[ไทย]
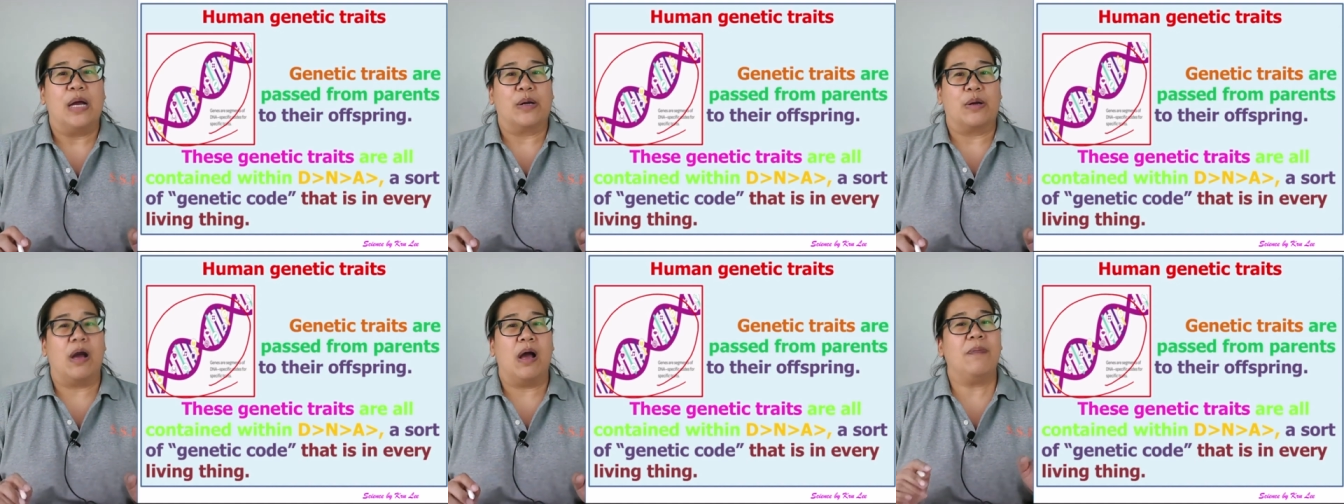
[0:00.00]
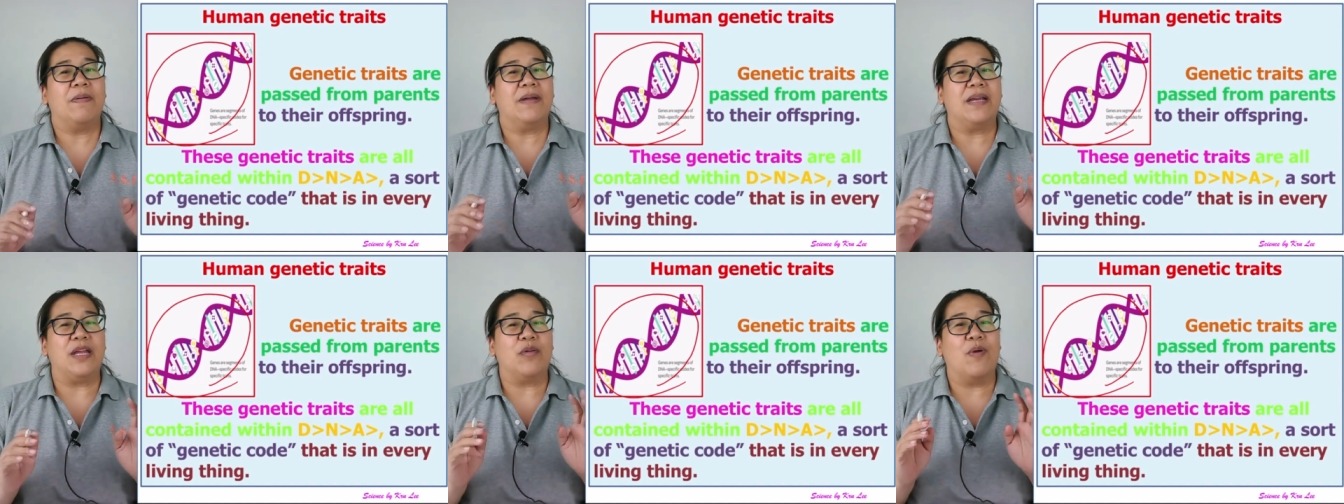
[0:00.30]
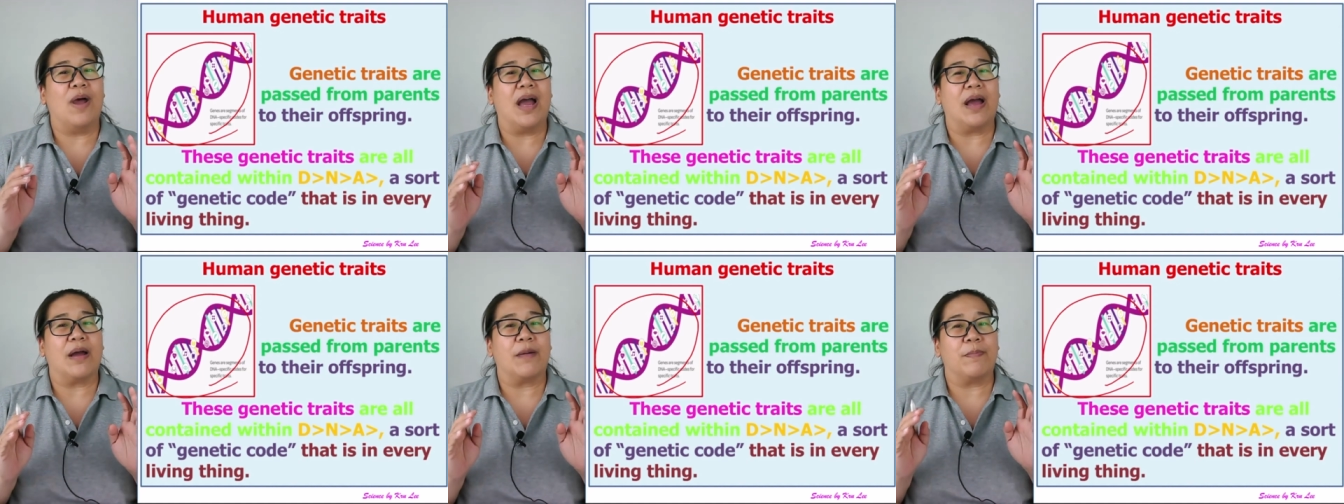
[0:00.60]
ก็พอดี
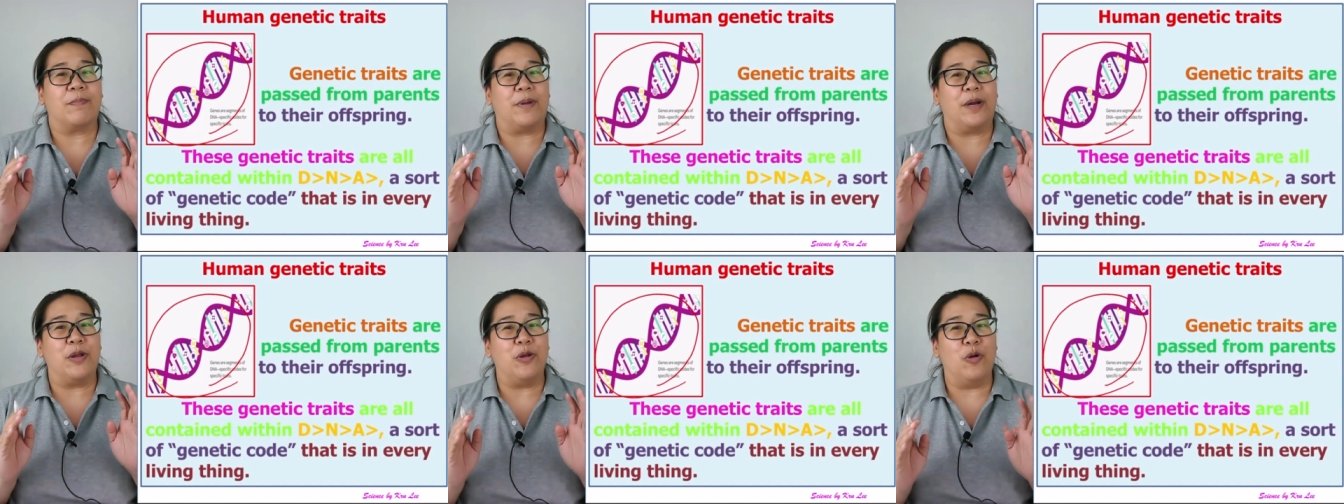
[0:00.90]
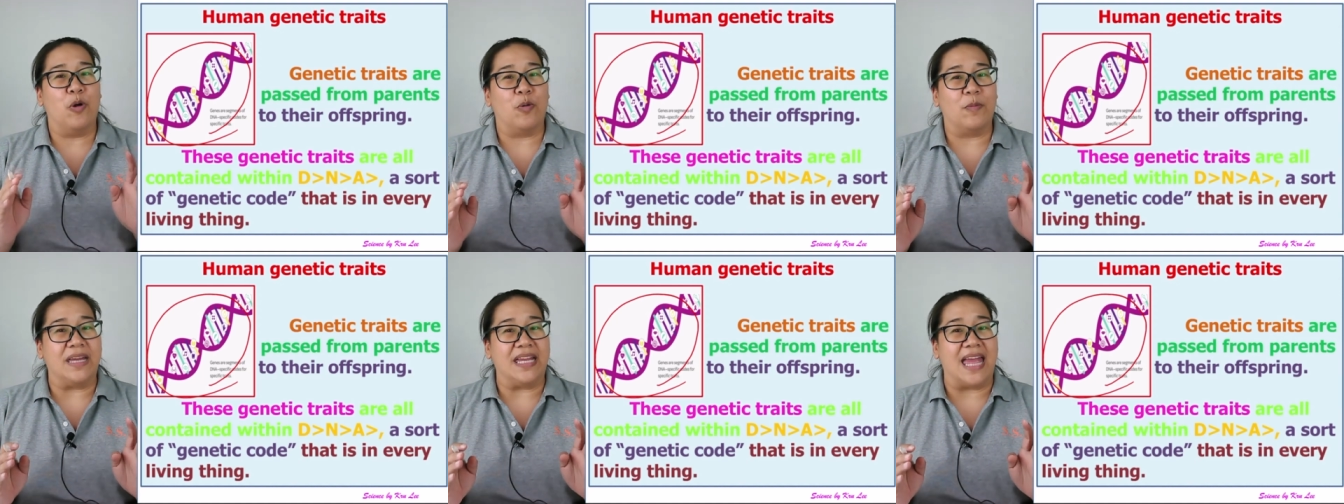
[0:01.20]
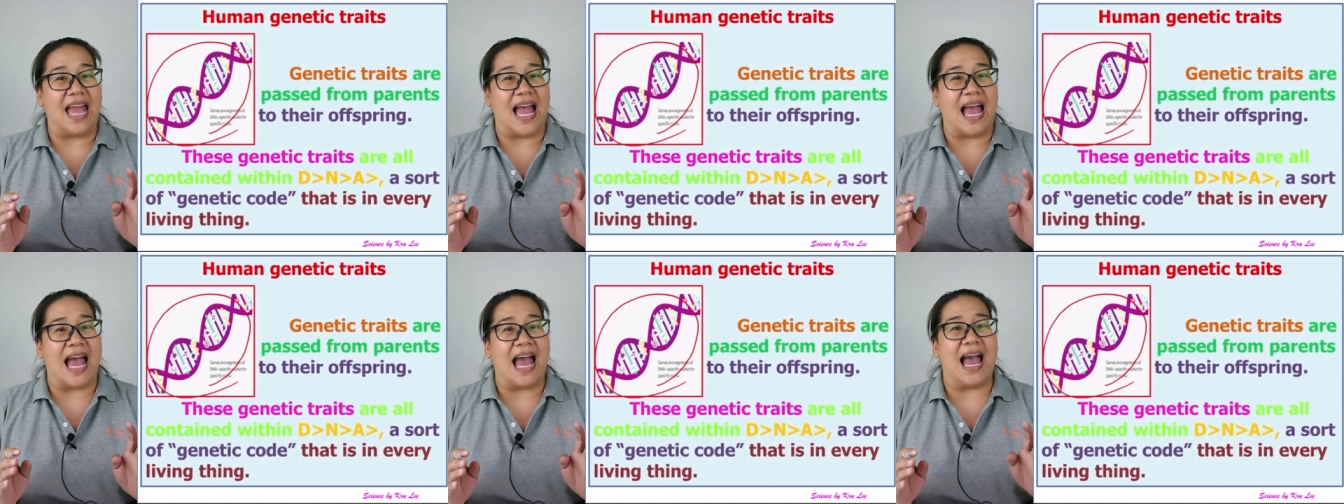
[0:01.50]
ว่าประโยคมัน
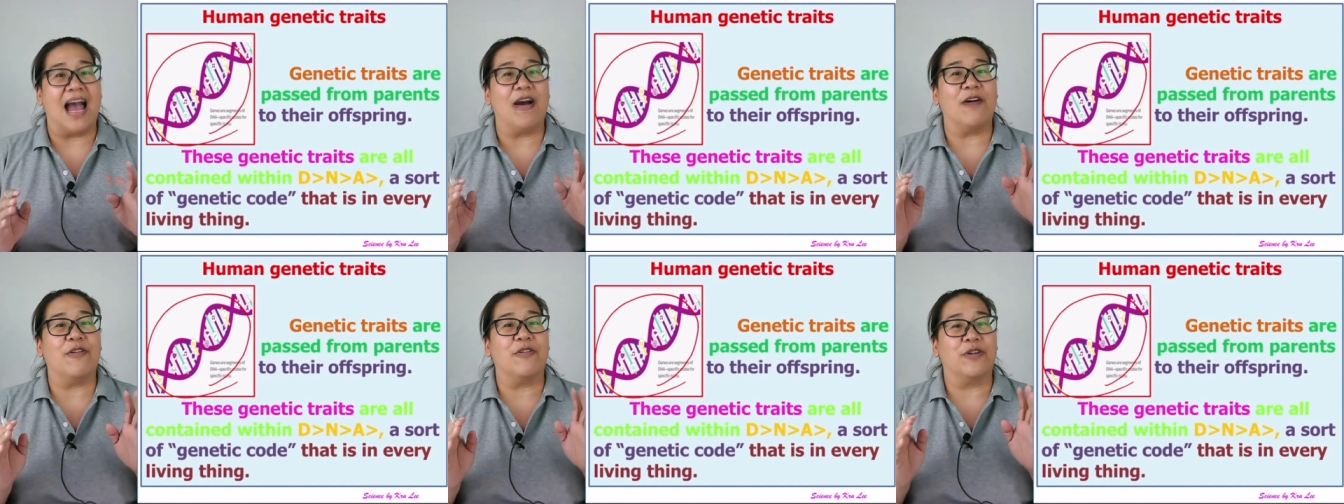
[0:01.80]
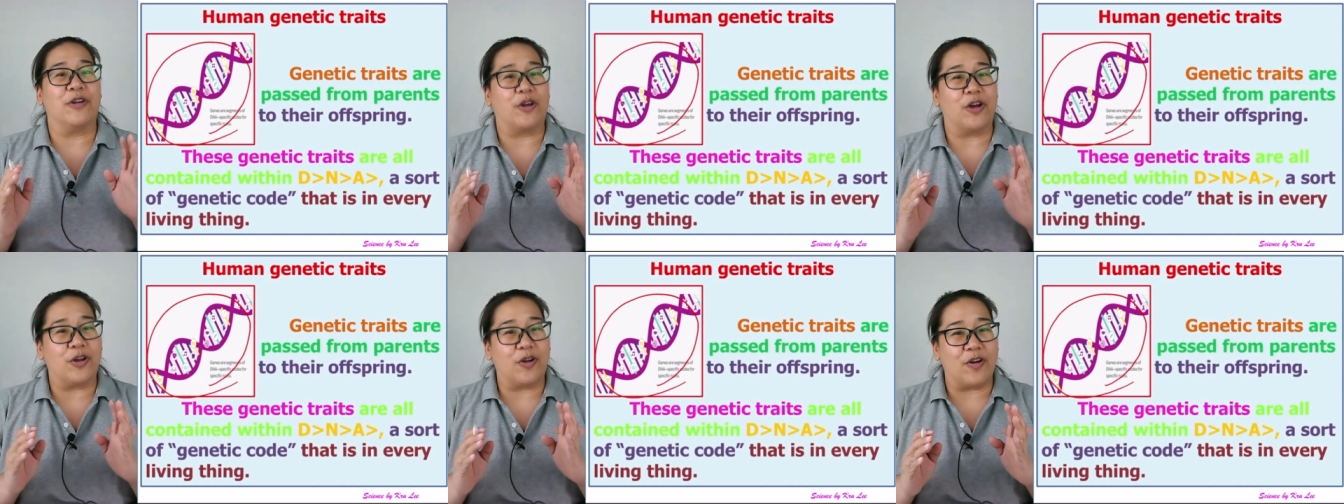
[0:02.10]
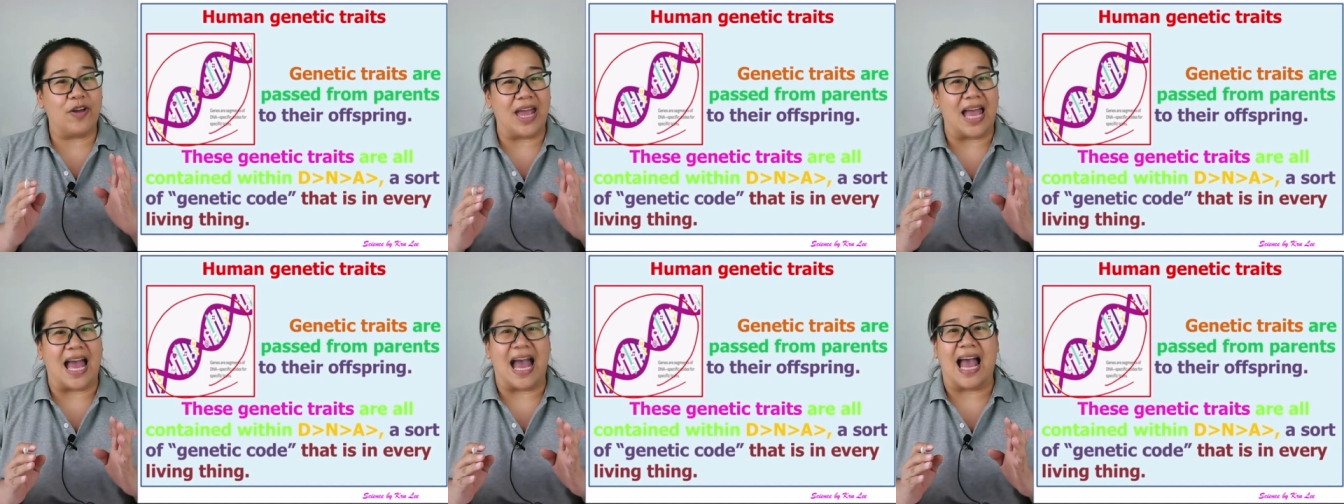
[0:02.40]
ยาวค่
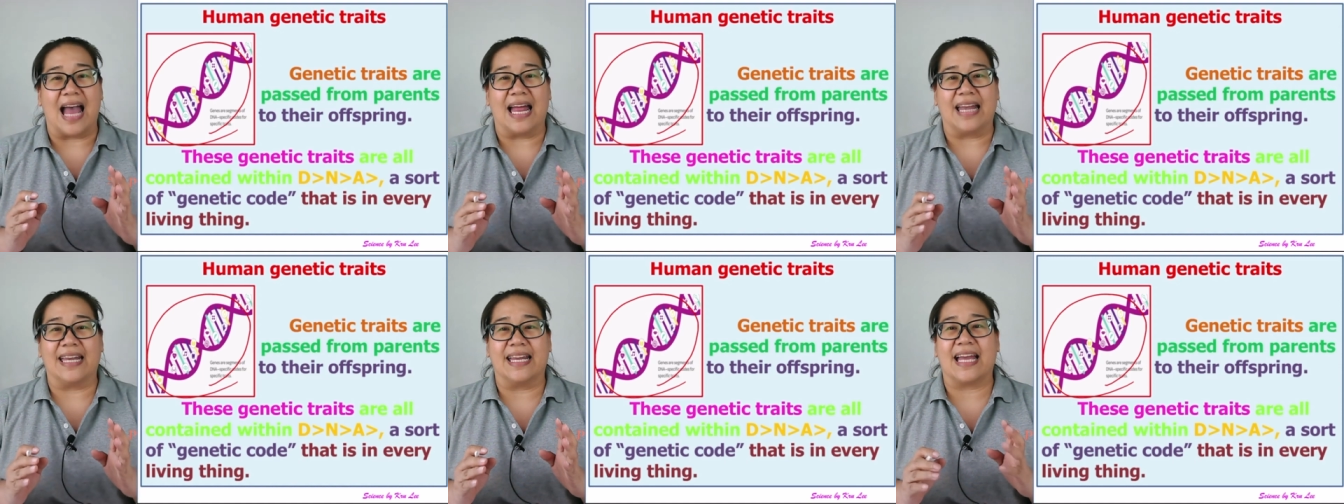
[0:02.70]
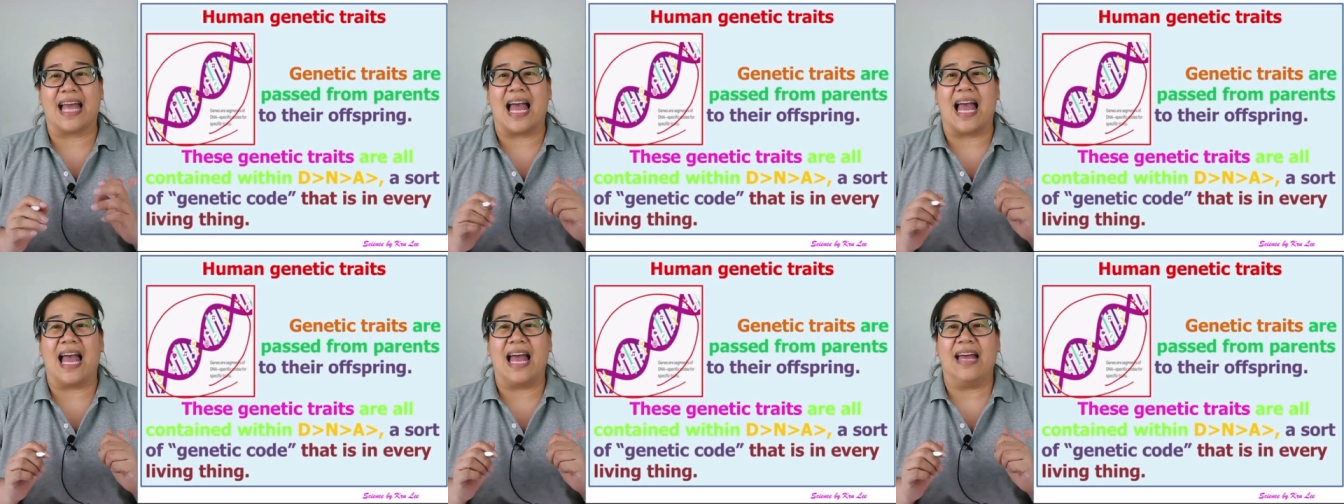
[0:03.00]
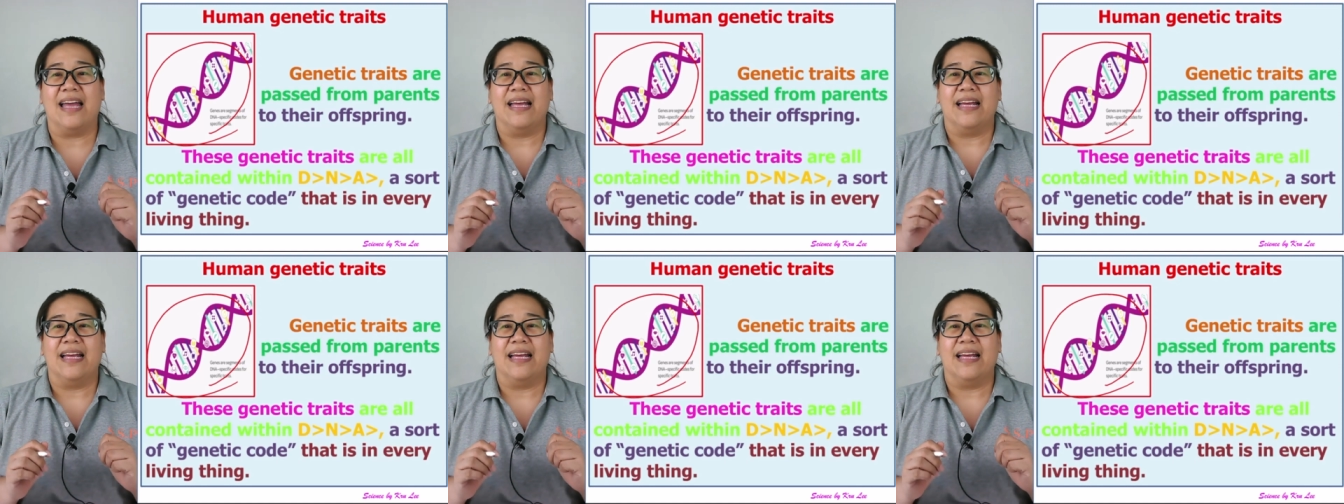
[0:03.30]
อยๆอ่านนะคะ